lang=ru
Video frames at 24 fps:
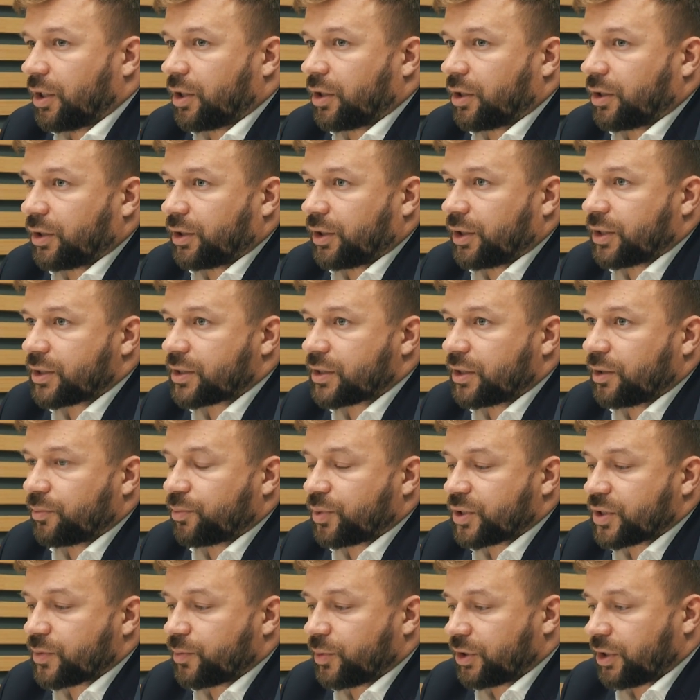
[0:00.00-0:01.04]
А если
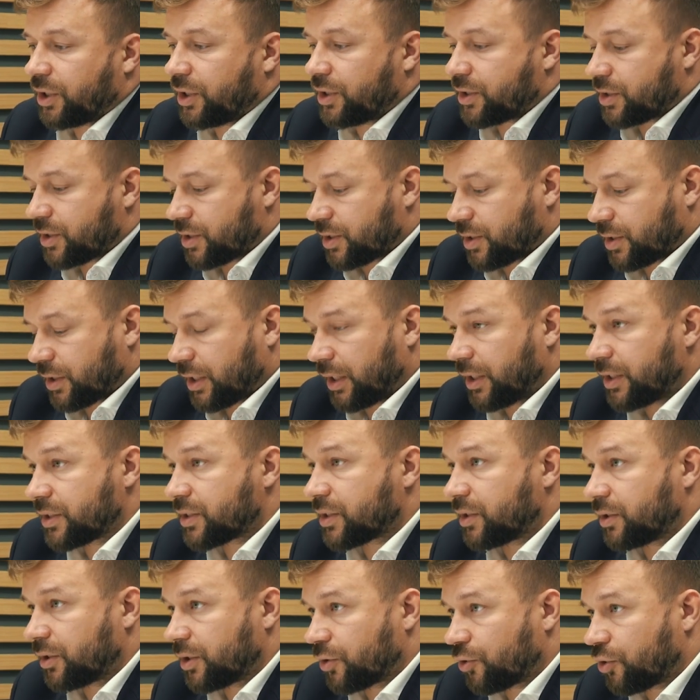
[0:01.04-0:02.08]
посмотреть
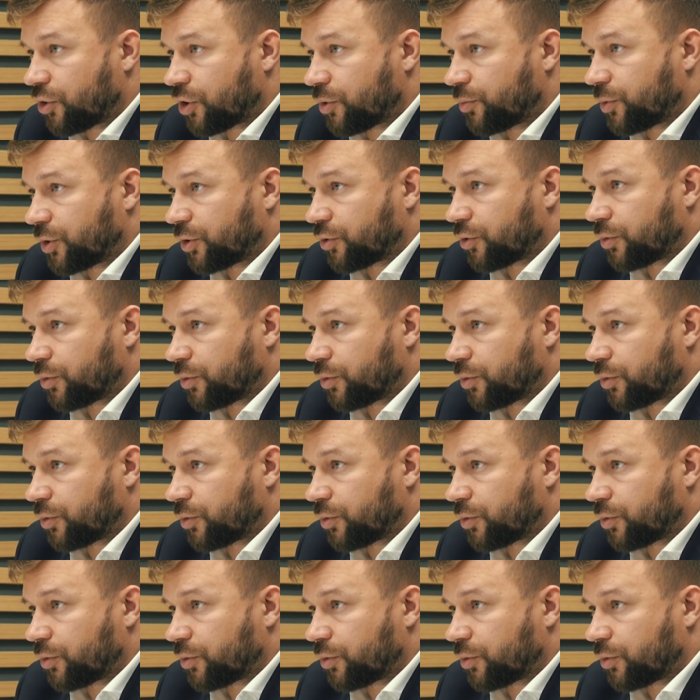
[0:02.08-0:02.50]
строительные нормы,